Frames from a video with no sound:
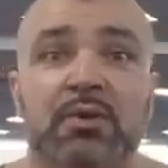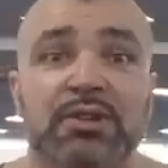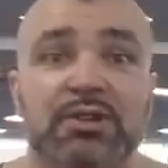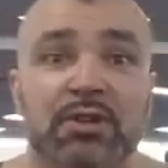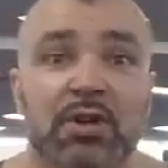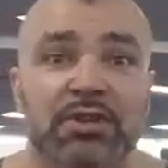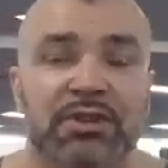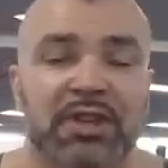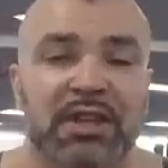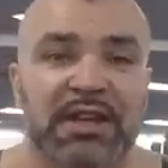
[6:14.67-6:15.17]

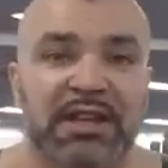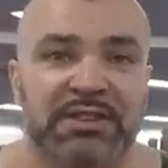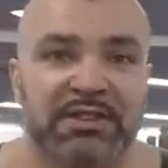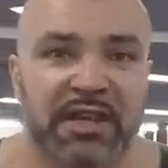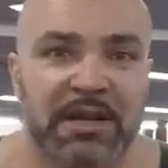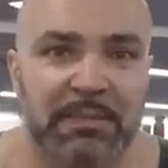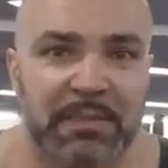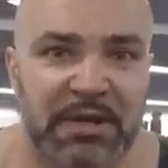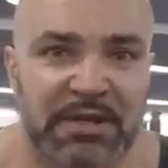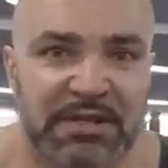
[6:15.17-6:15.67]
Уйдет на
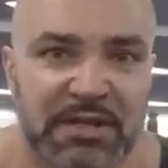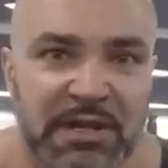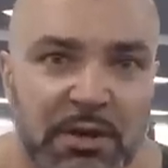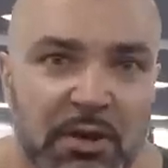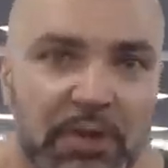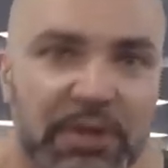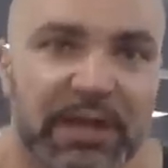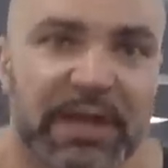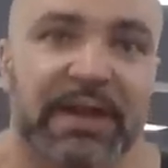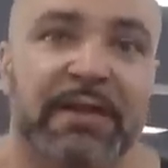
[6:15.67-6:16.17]
это
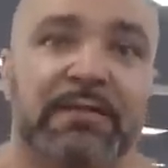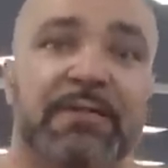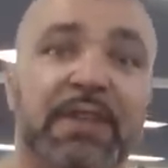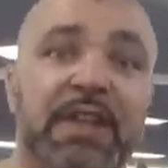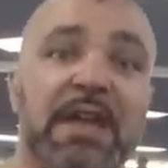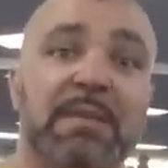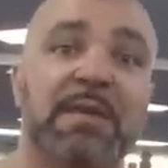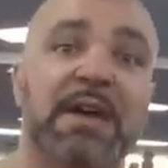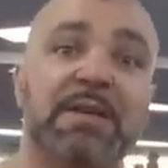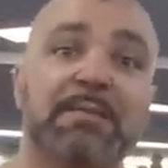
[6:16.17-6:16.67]
определенное
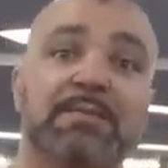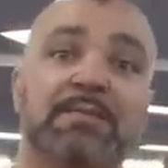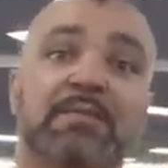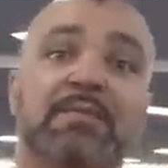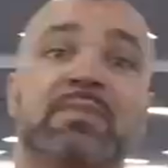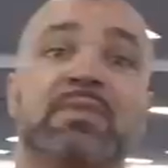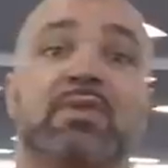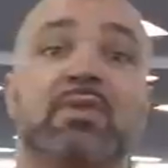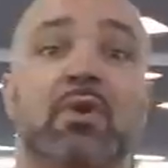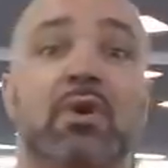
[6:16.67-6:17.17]
время,
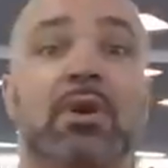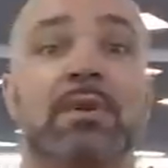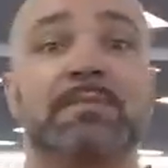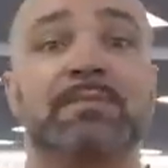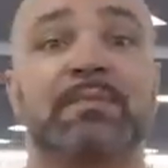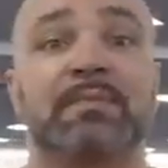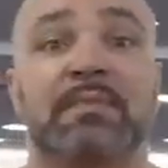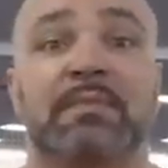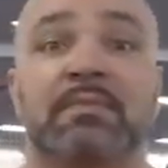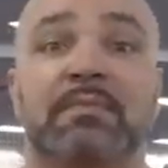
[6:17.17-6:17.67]
но
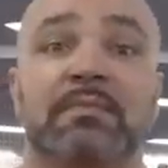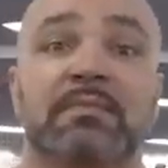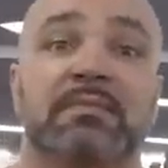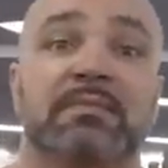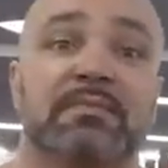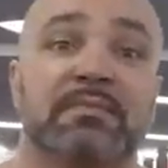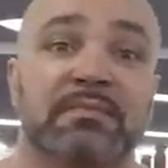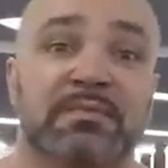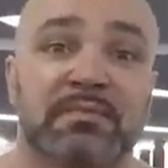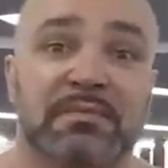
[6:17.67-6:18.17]

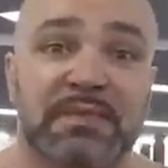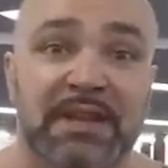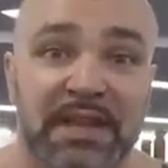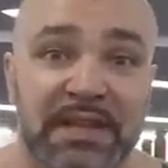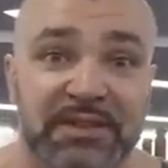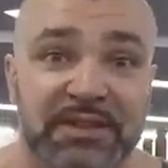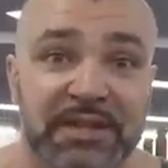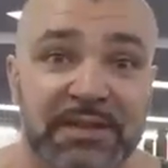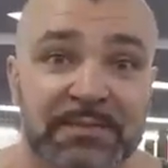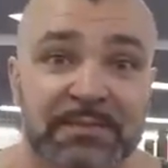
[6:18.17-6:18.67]

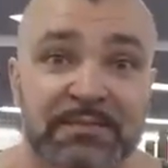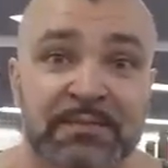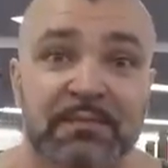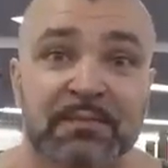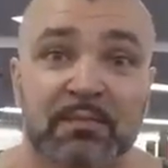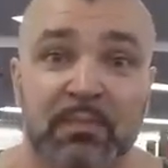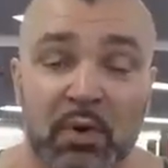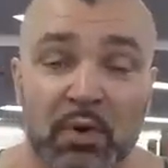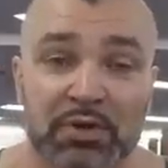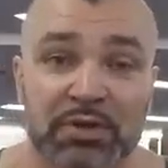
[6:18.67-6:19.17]
это
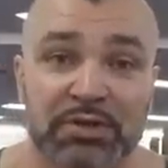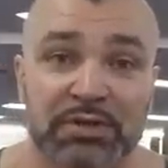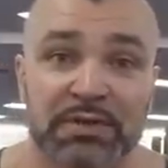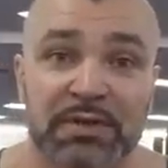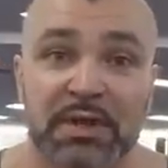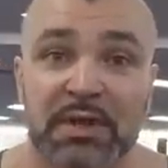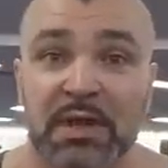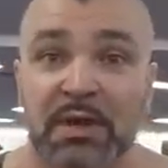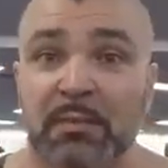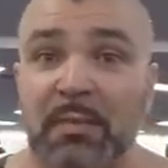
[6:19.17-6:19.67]
будет.
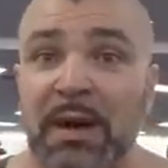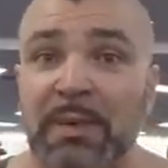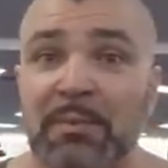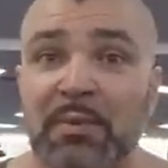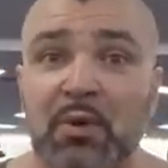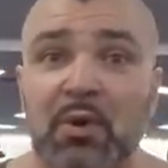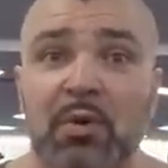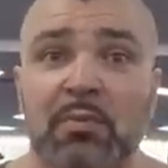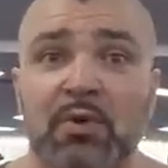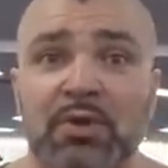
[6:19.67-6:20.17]

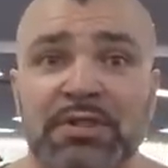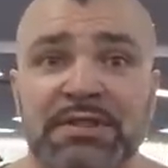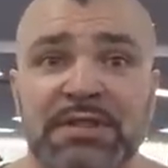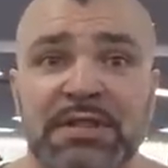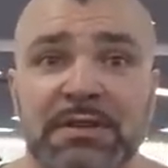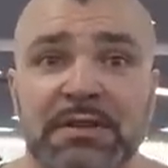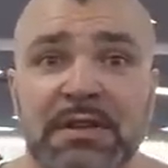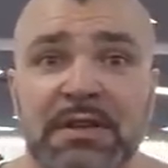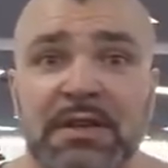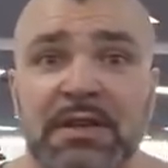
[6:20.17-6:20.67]

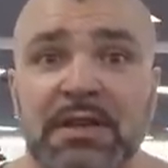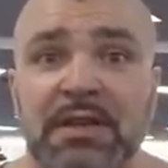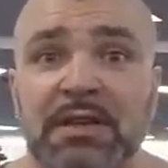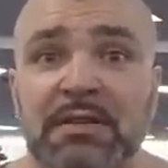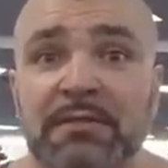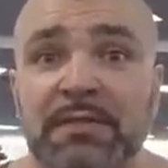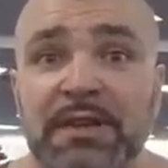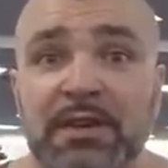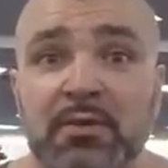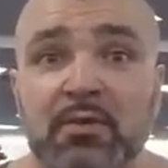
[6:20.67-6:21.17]
Попробуйте,
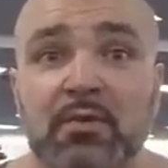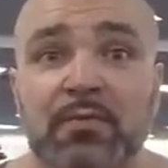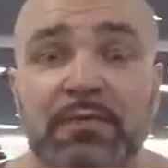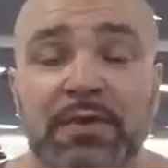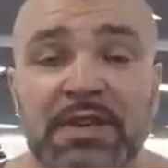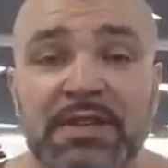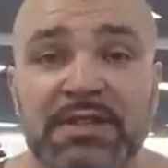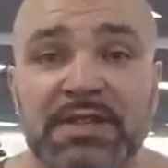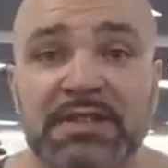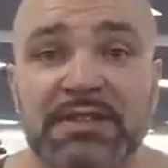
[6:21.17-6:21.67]
и вы
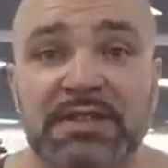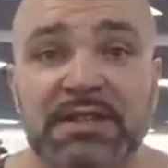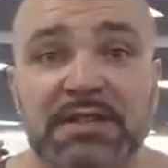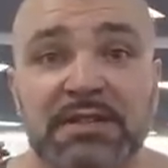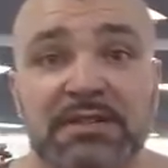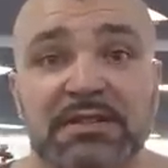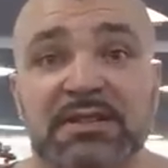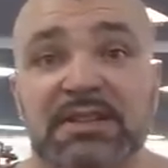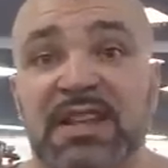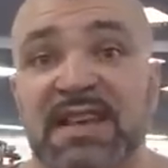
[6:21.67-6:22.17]

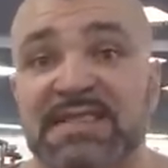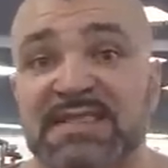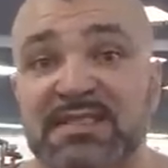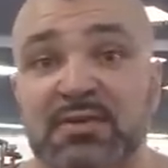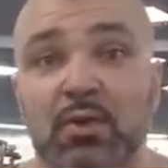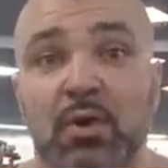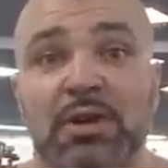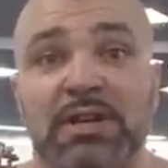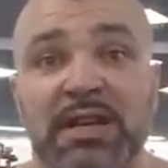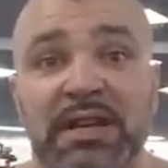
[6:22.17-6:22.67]
увидите,
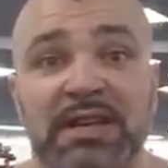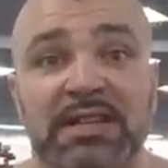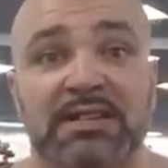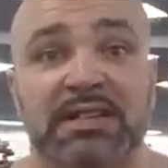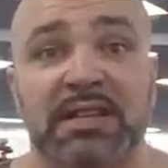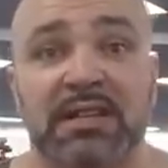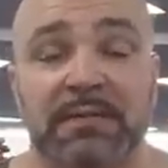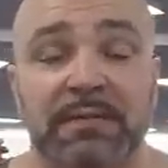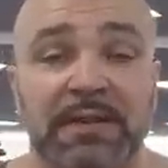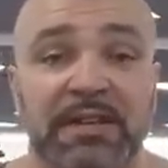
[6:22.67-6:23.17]
насколько
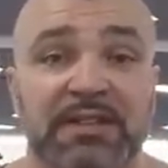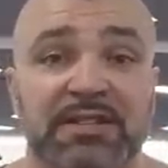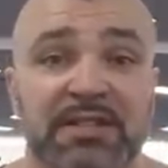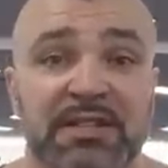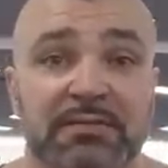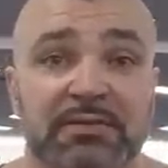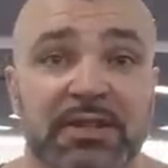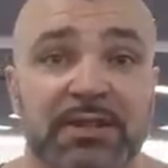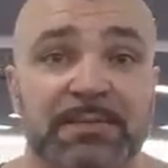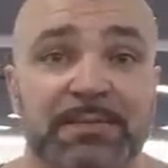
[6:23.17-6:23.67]
это
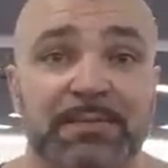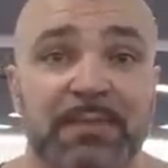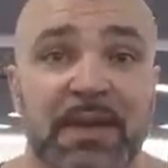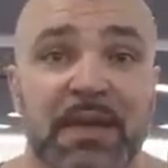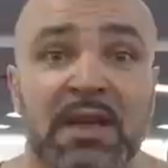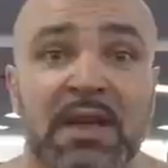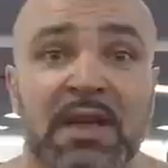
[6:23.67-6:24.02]
эффективно.